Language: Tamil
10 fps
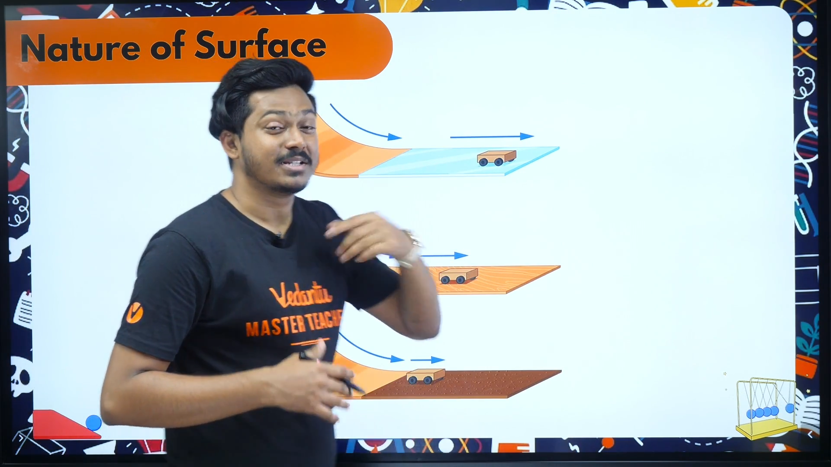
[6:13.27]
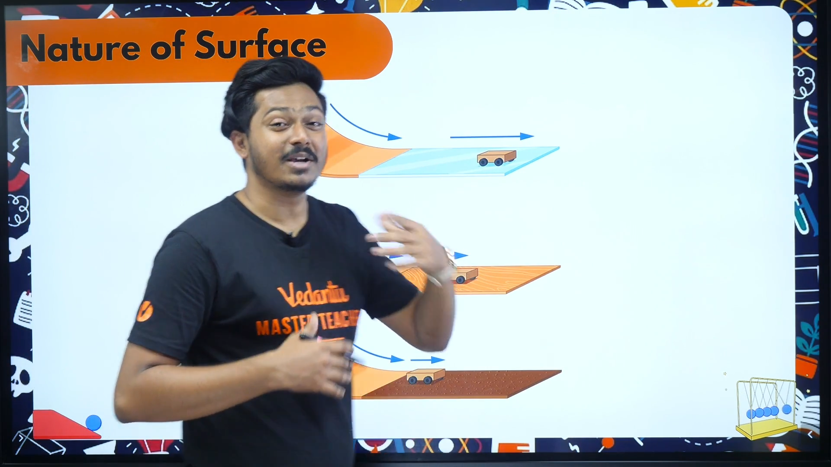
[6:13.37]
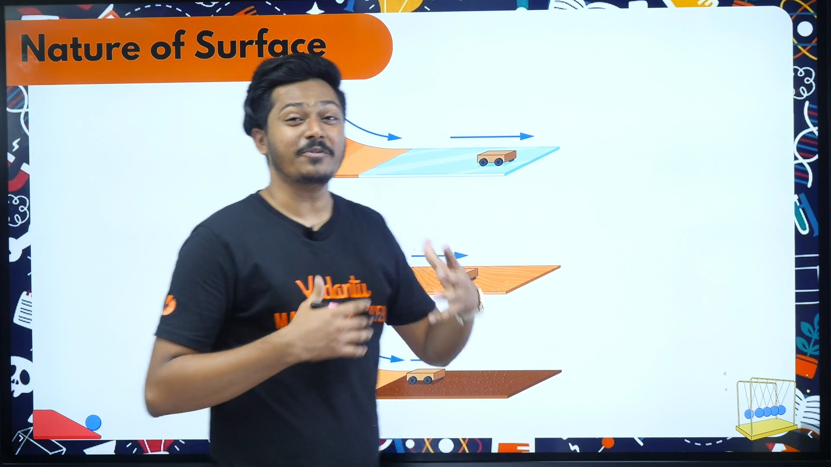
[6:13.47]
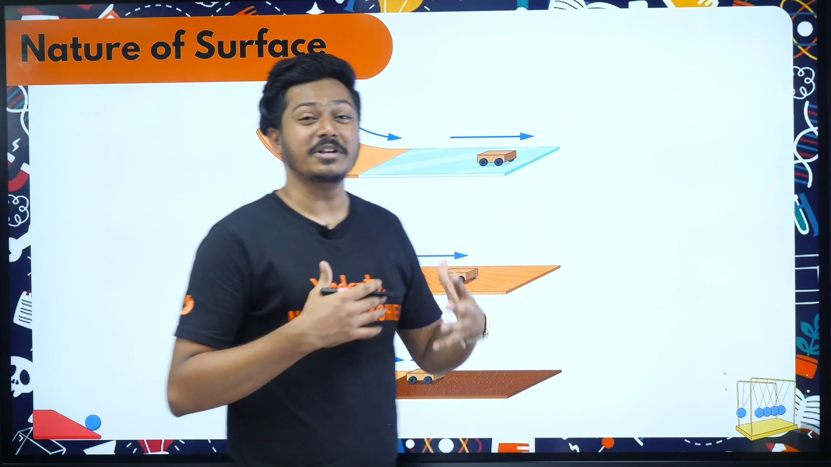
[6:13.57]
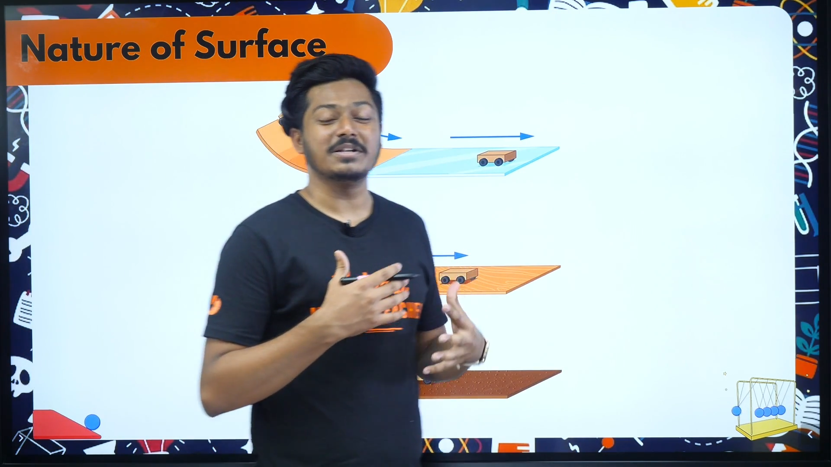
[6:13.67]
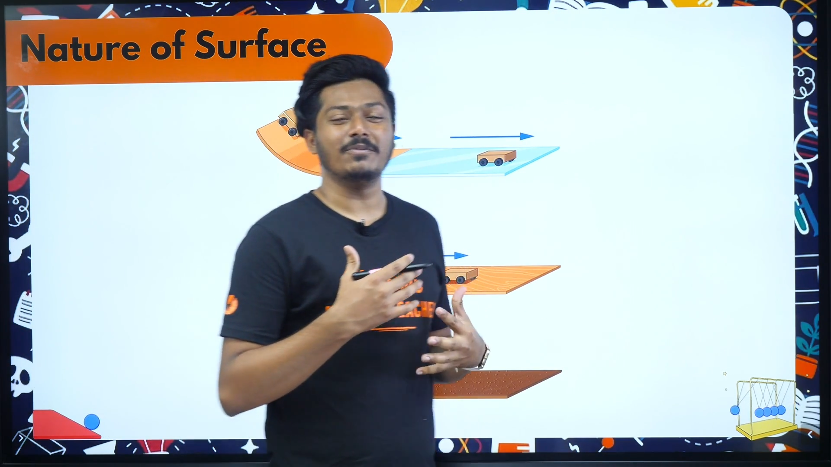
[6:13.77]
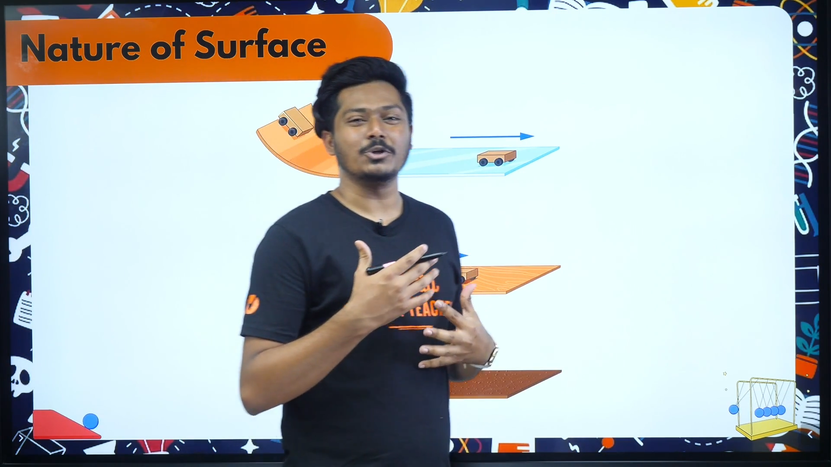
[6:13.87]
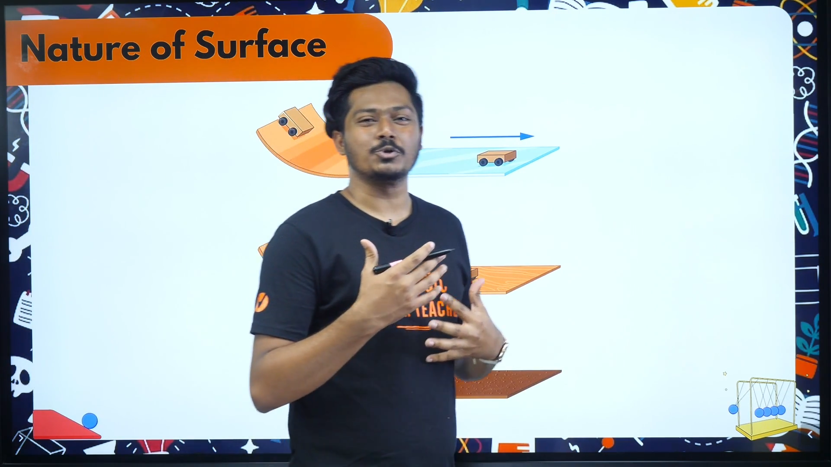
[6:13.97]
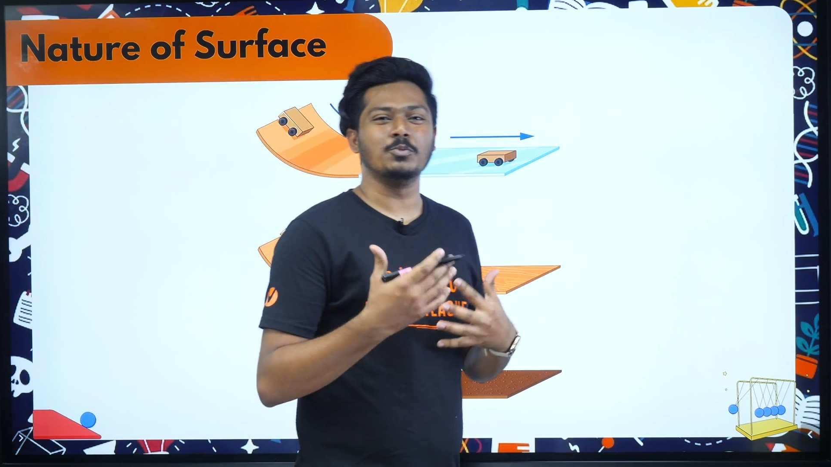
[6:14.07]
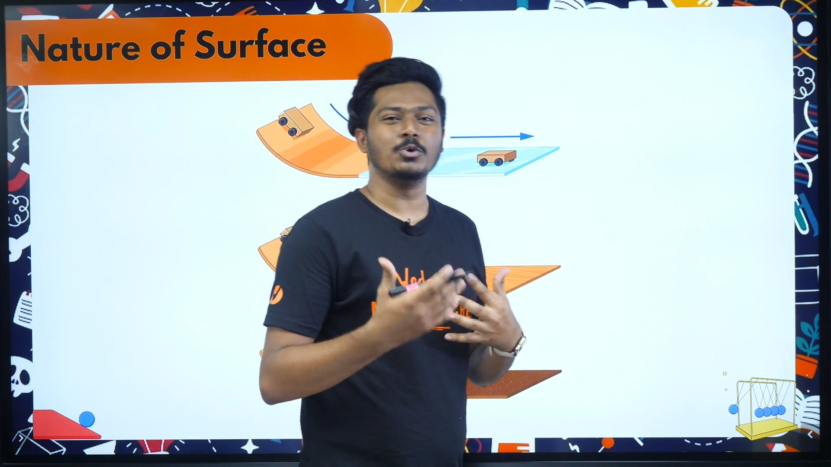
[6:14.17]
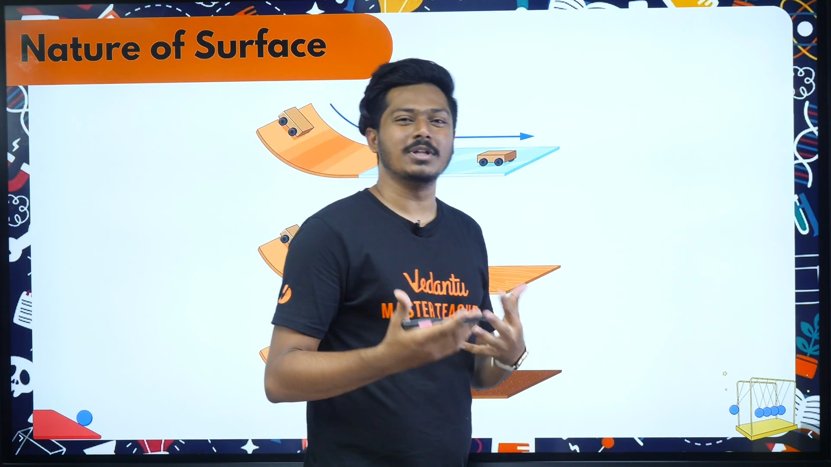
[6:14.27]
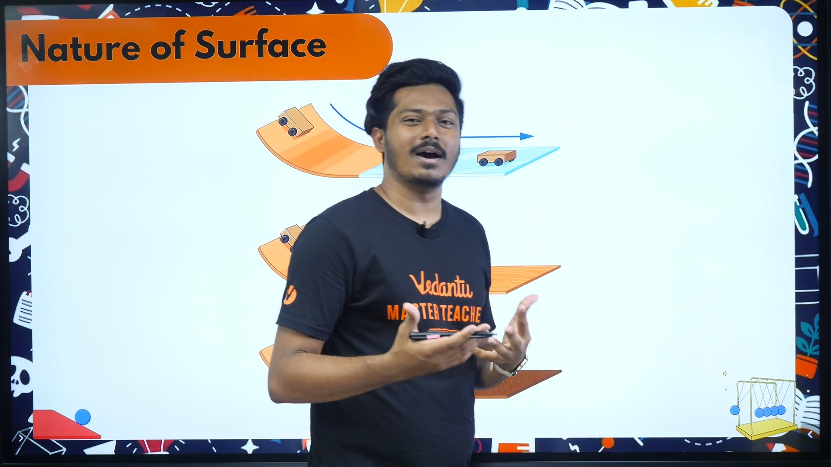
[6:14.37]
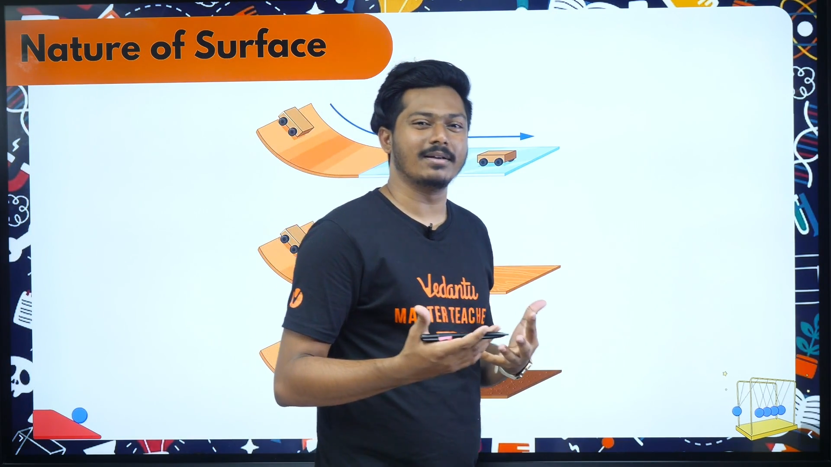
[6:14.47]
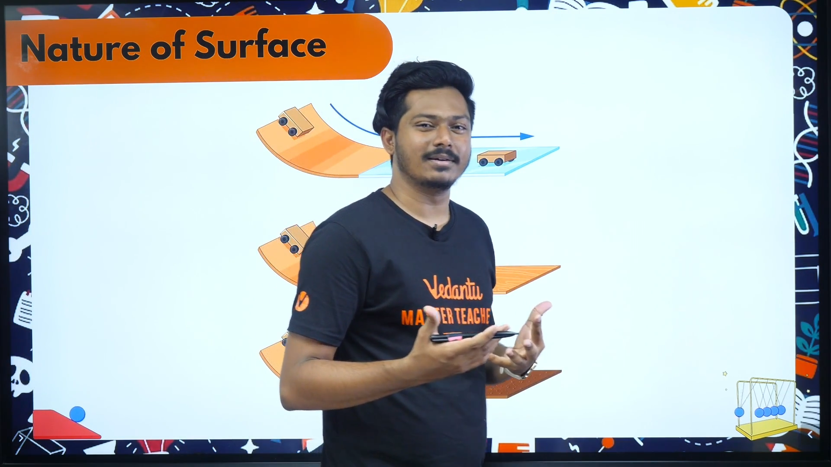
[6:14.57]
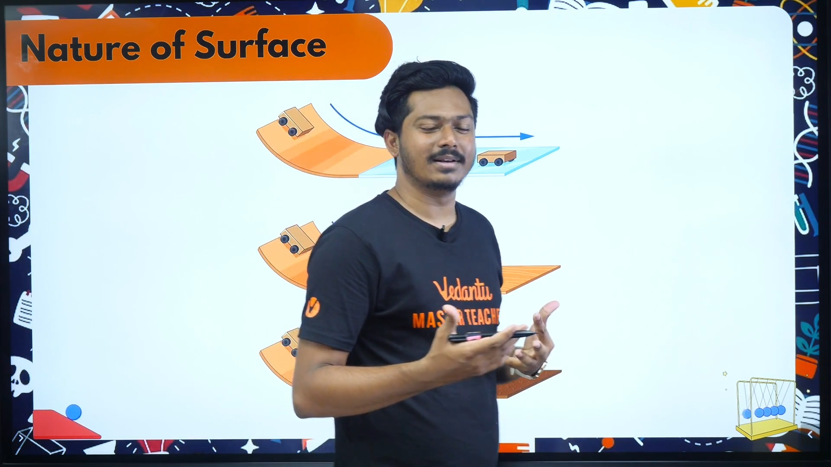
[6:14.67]
சர்ஃபேஸ் எவ்வளோ
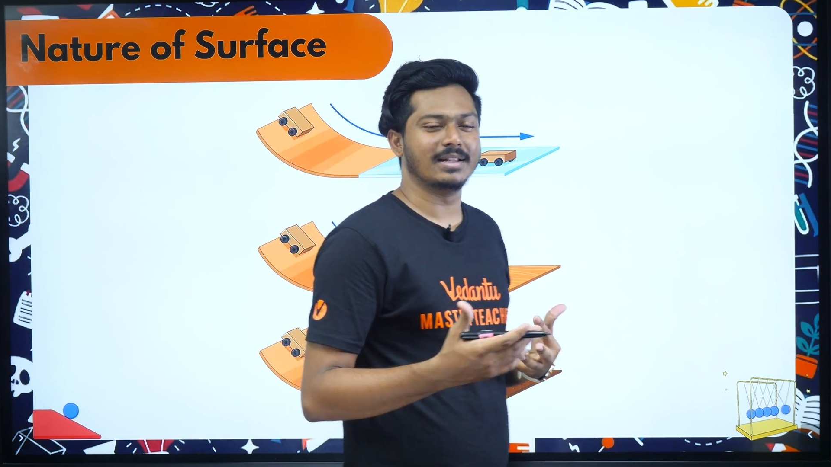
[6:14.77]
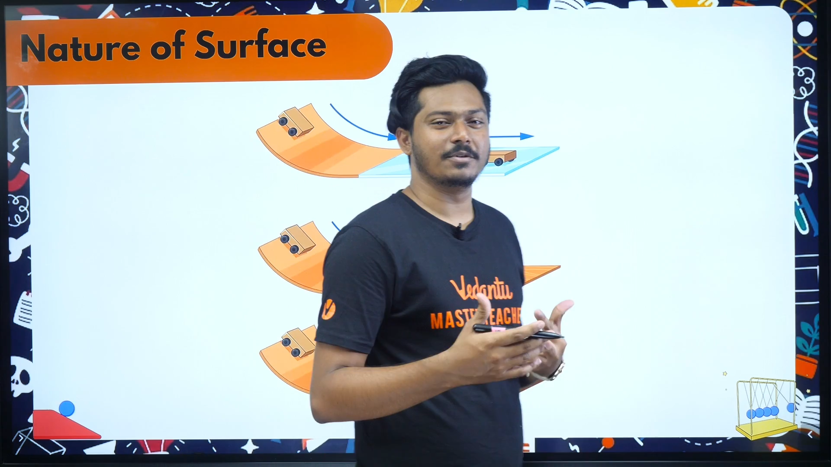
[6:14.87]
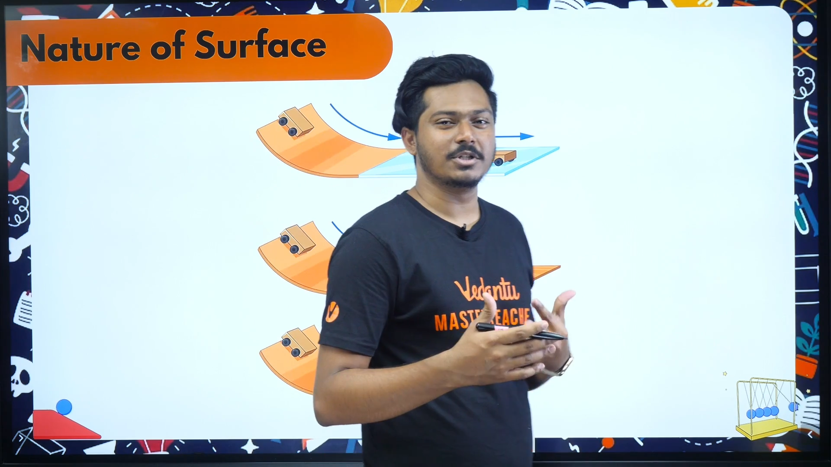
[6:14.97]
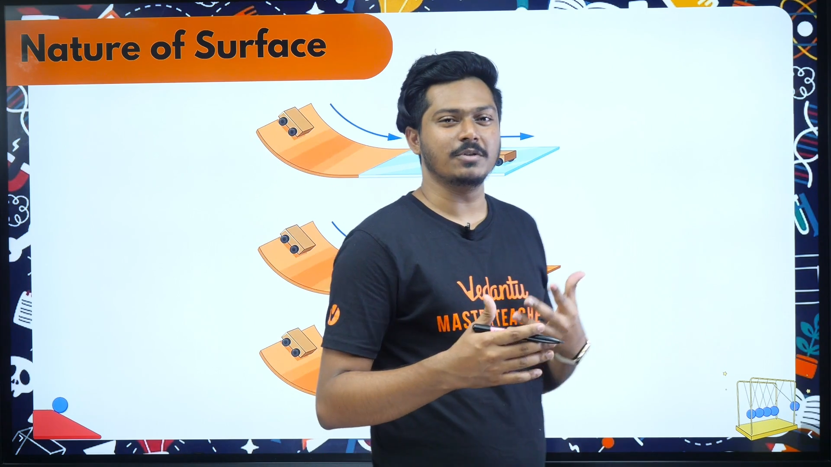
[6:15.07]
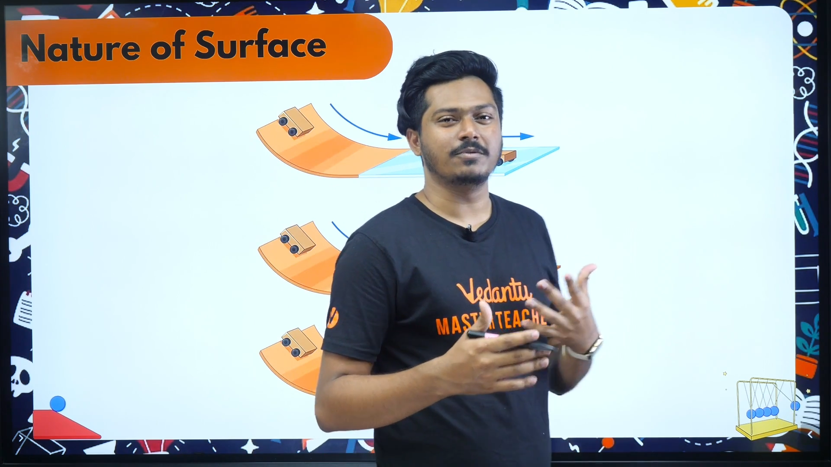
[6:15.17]
ஸ்மூத்தாக இருக்குன்றத வச்சு